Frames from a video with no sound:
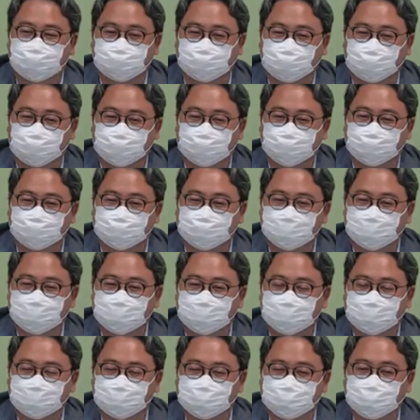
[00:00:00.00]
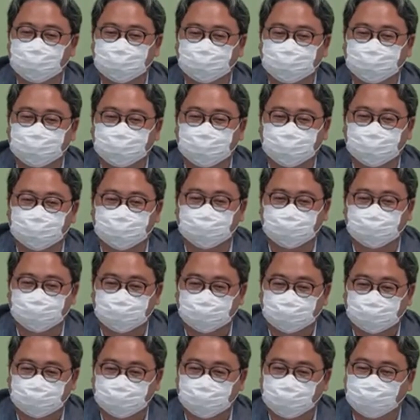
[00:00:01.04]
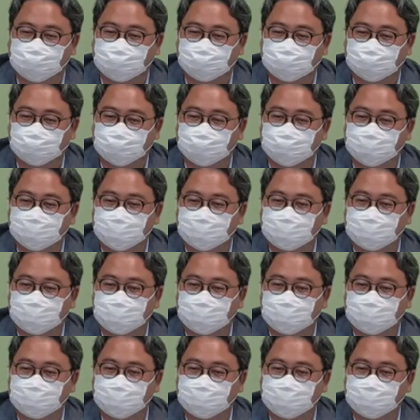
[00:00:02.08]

然后没有具体成果内容，